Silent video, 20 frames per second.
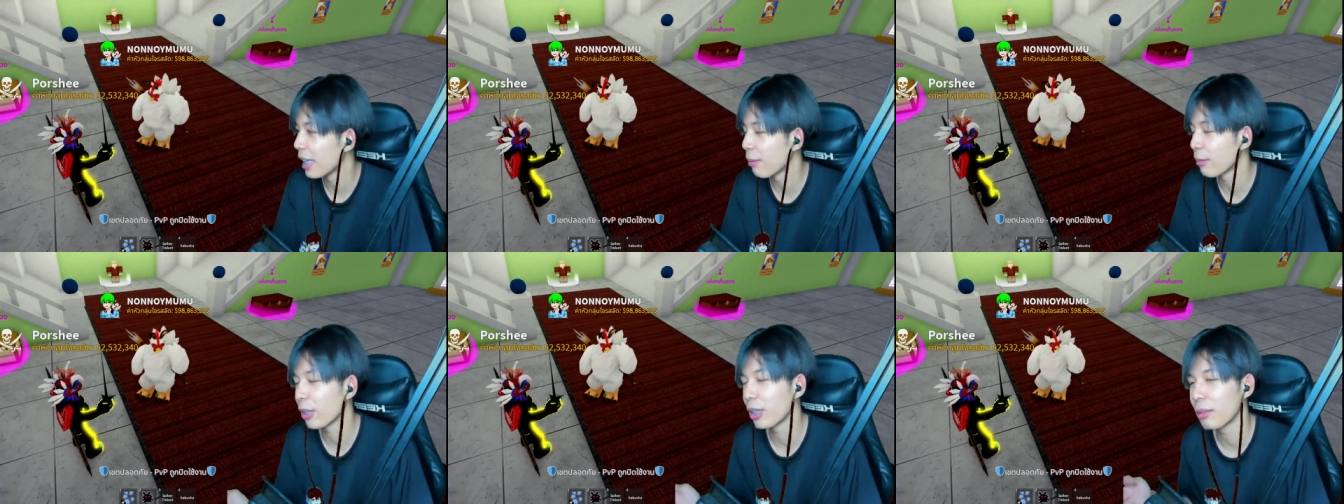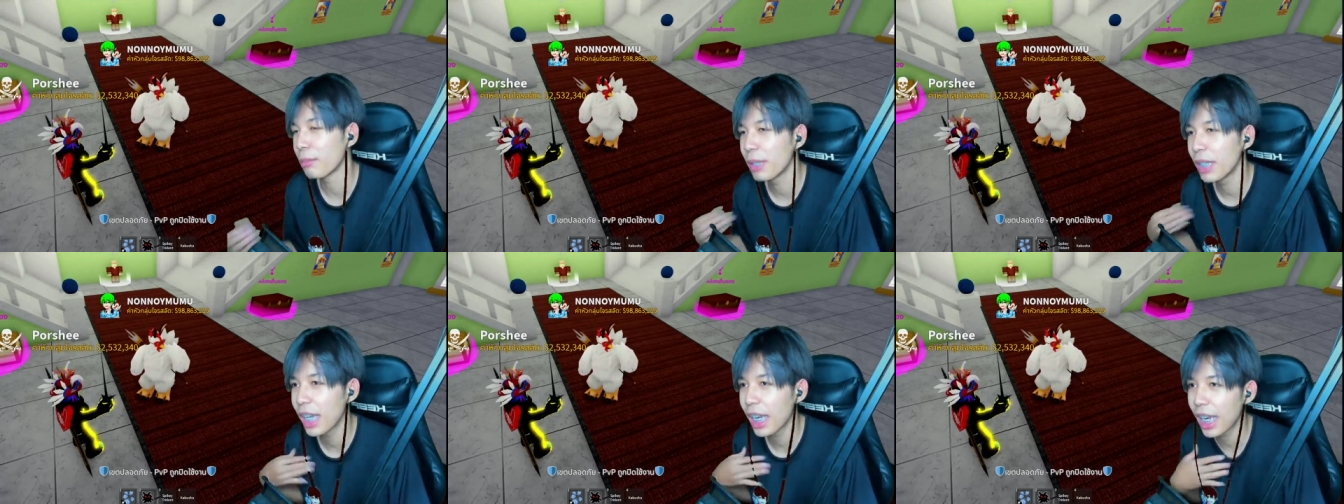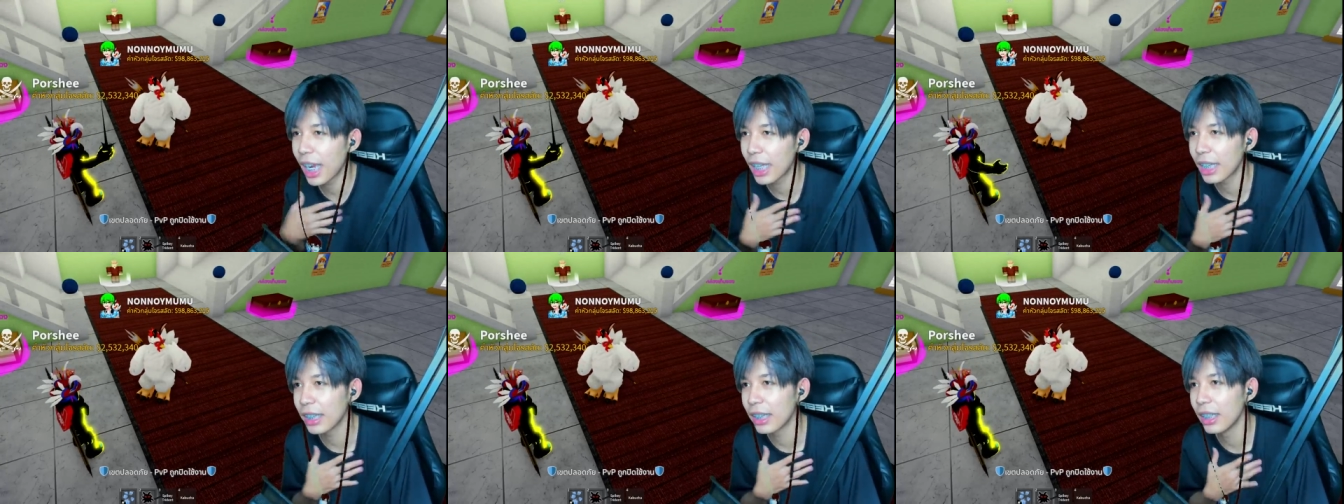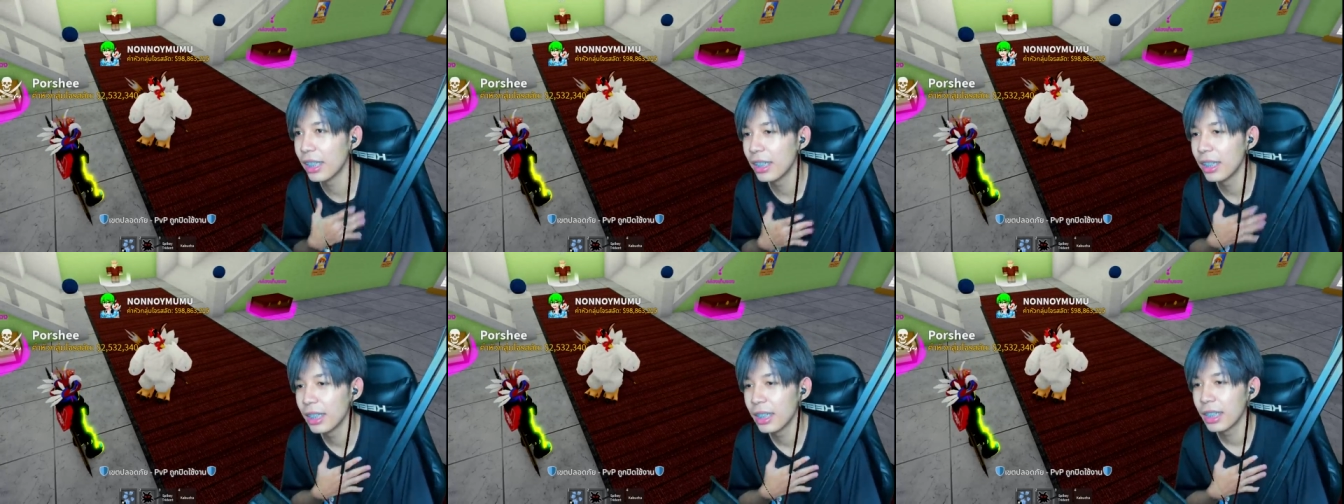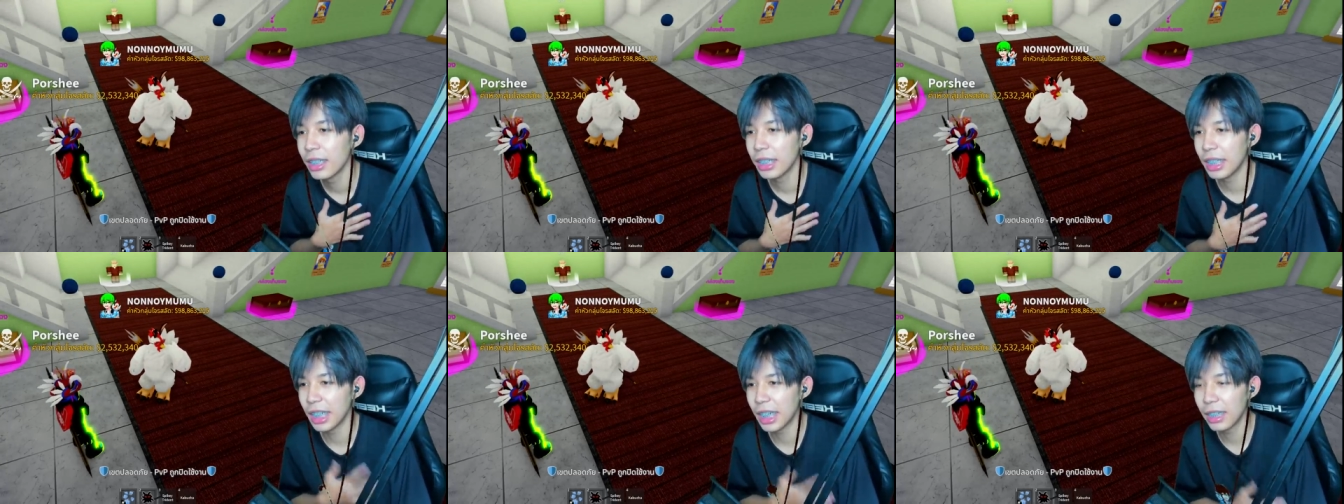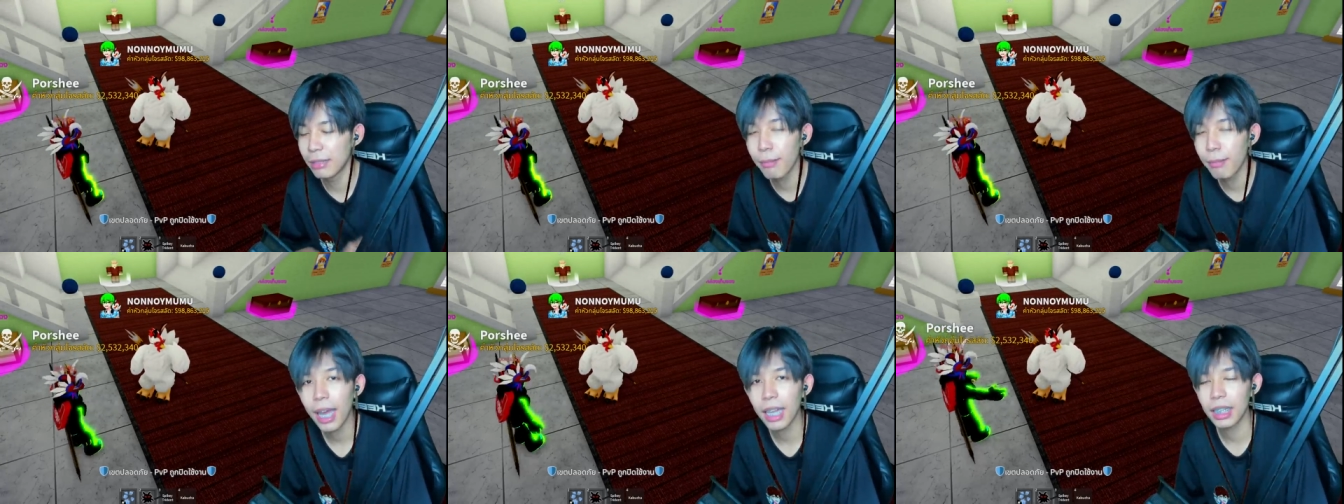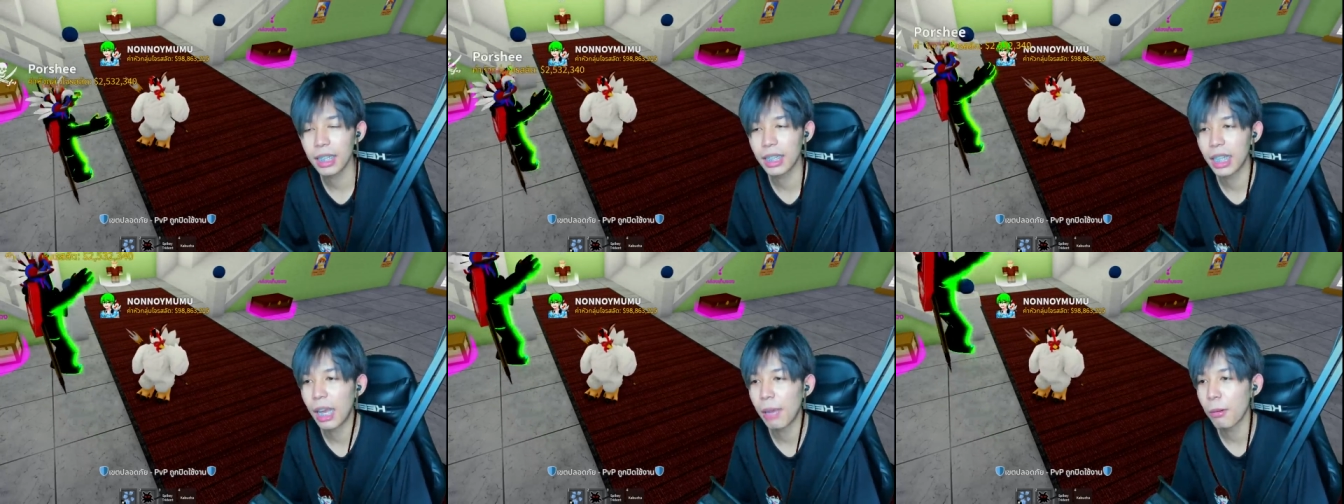ครับตอนนี้พี่อาการดีขึ้นมาก
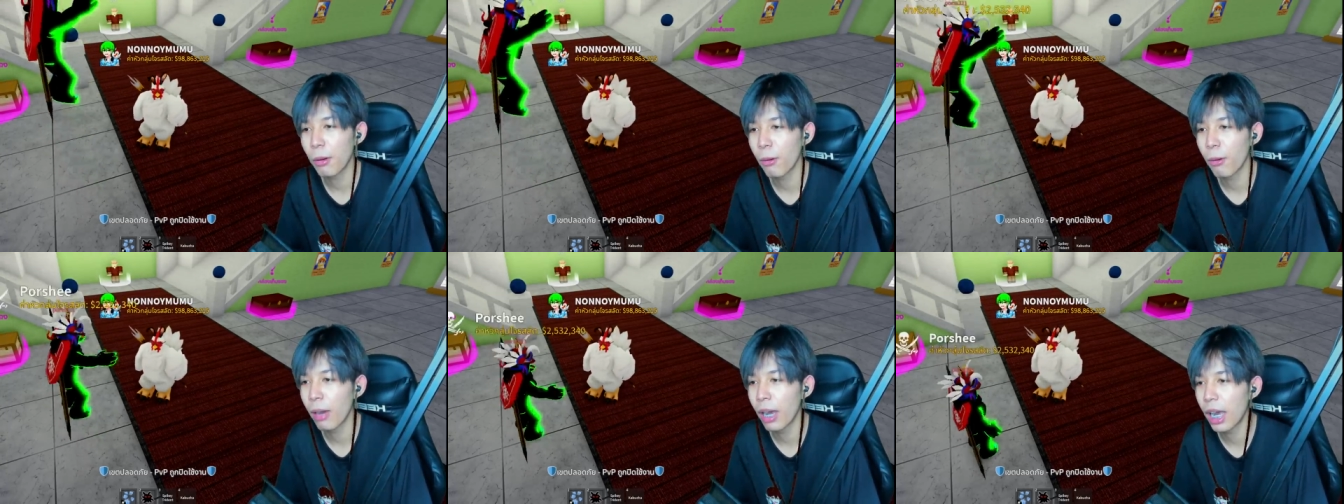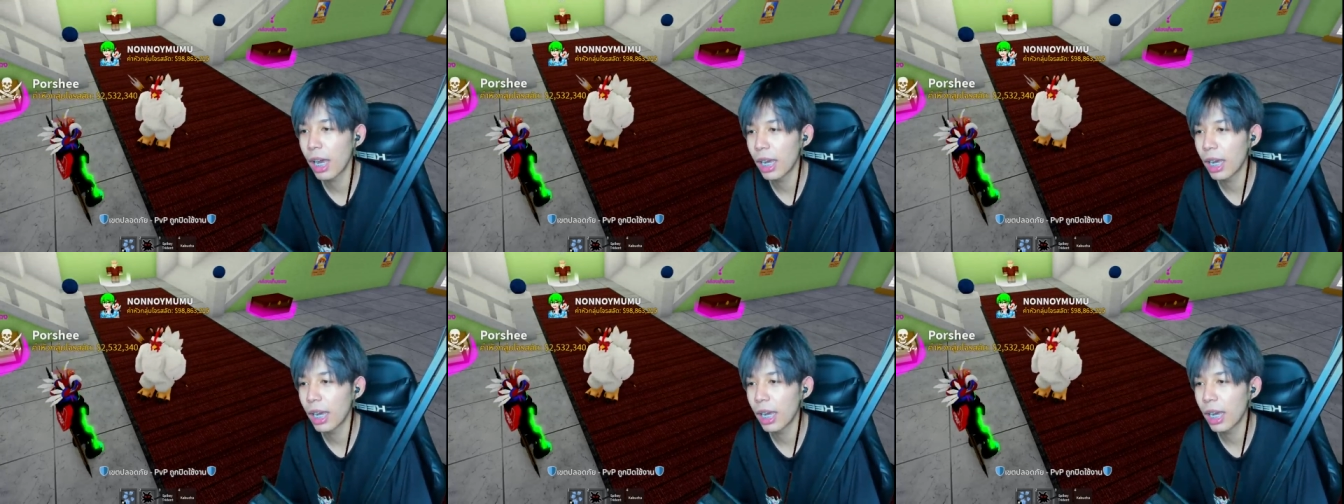แล้วนะครับเพราะว่า